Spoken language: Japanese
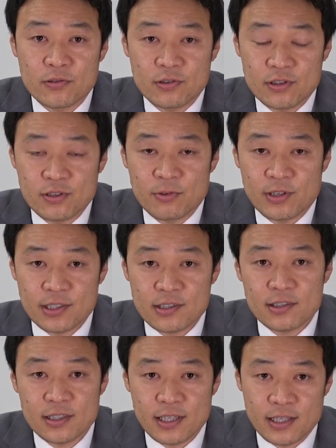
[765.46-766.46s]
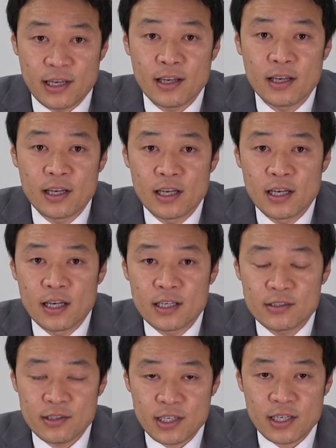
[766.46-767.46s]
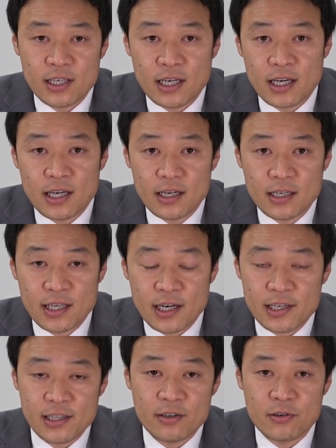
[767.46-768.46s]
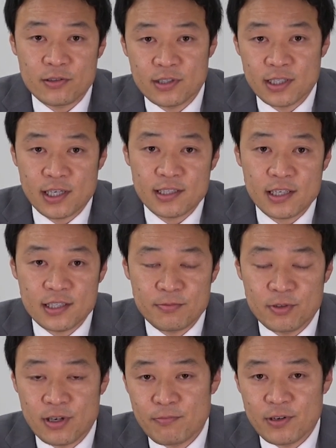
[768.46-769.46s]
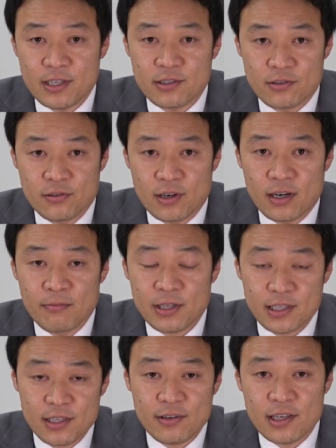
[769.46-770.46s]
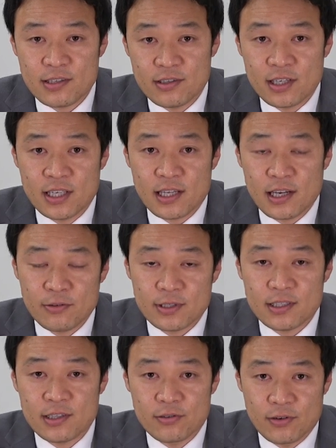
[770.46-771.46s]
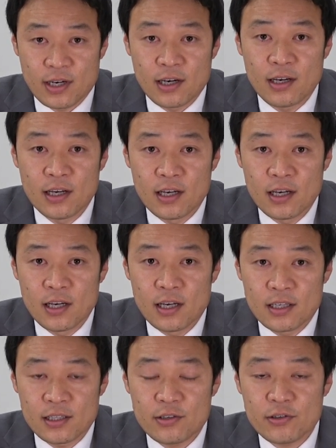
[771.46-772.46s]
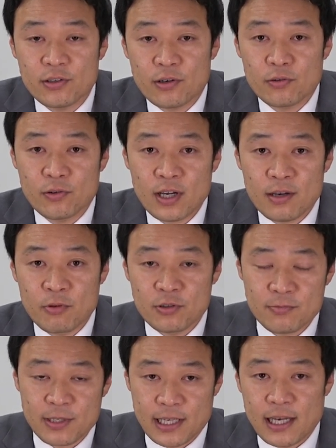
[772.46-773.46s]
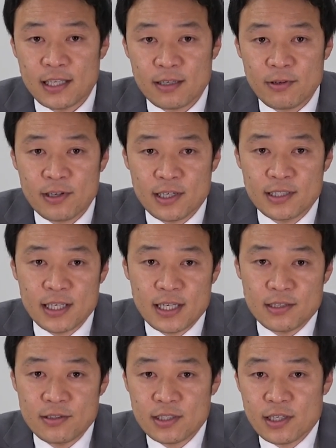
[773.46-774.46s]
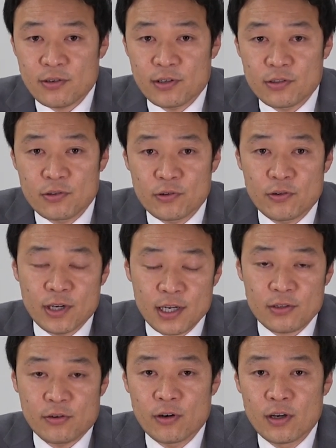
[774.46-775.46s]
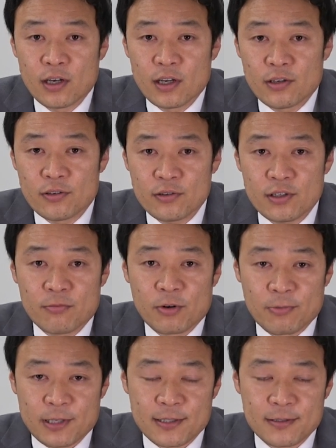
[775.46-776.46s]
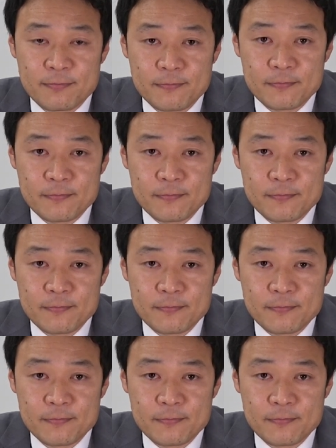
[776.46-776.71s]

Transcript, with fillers: 測っていうものが済んでいて次蹴られたクロスに対して自分がプレーするのかまたディフェンスに対応させるのかっていうようなことがもう全て頭の中で整理がついているような状況かなというふうに思います